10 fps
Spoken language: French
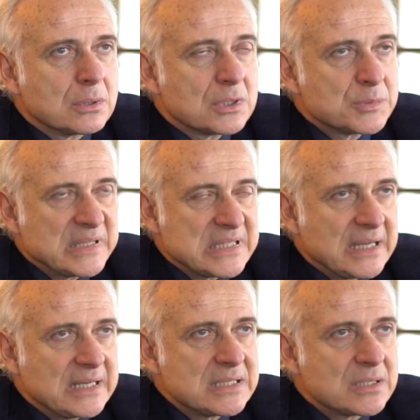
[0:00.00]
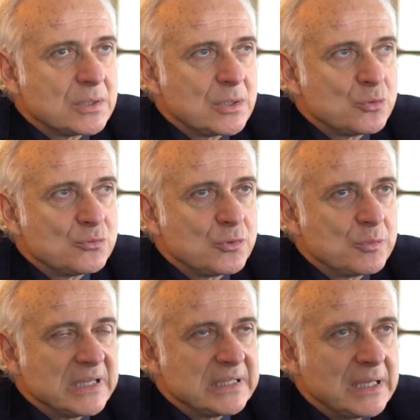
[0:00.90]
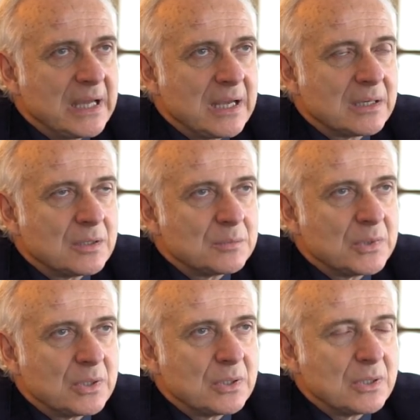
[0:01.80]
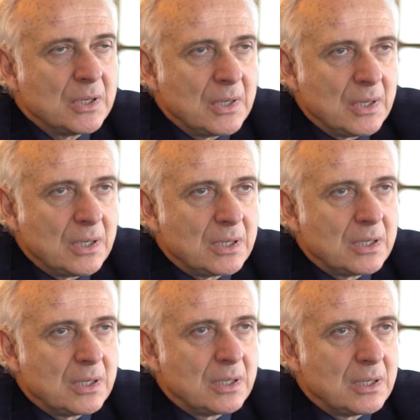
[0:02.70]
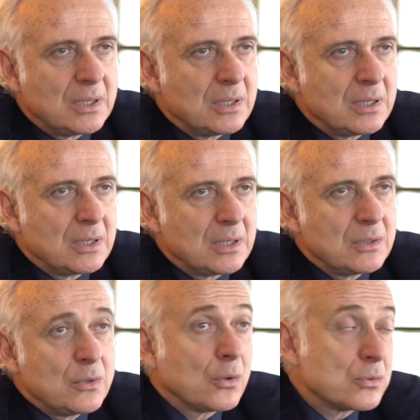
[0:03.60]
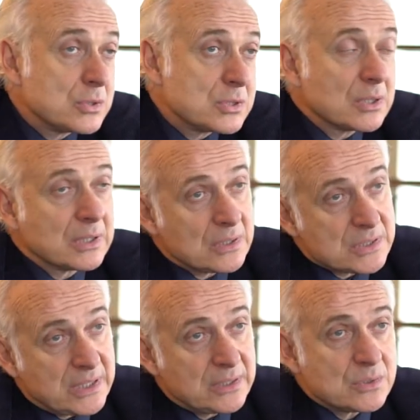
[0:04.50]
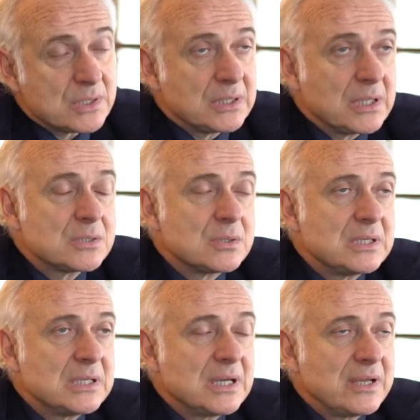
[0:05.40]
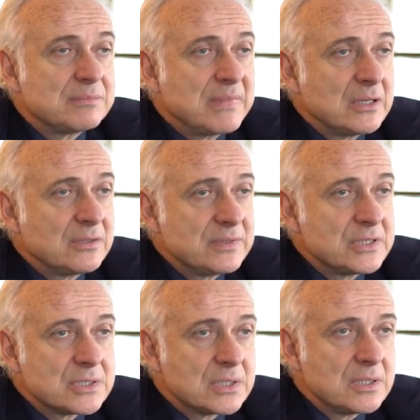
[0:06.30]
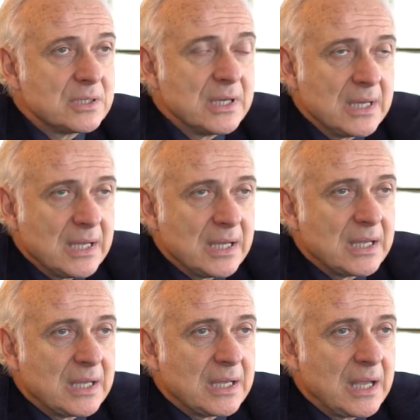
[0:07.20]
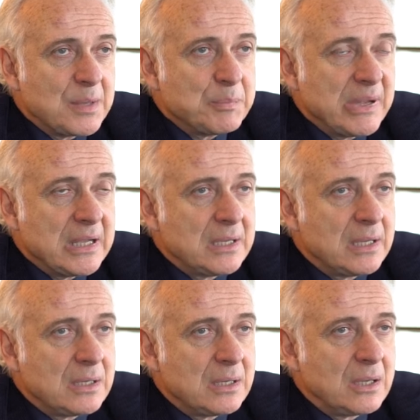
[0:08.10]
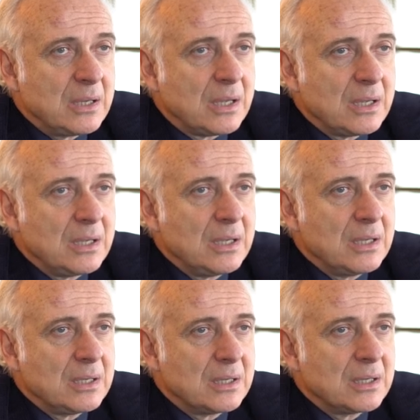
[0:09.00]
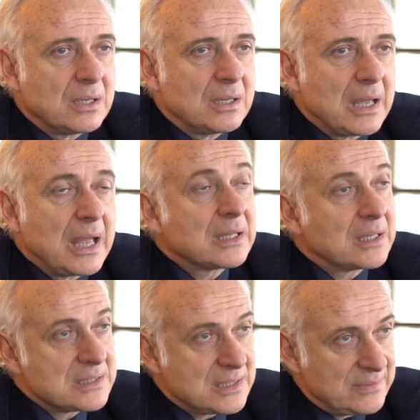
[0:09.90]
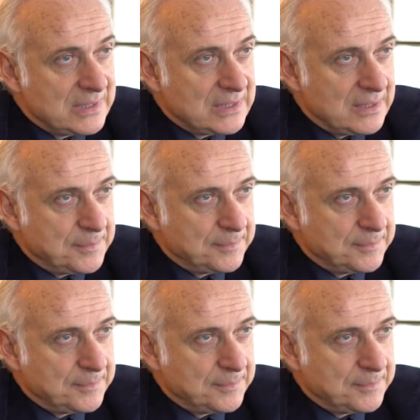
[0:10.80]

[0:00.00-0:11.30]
un spécialiste de nouveaux médias comme le russe qui enseigne aux États-Unis, Lev Manovich, appelle leur agressivité.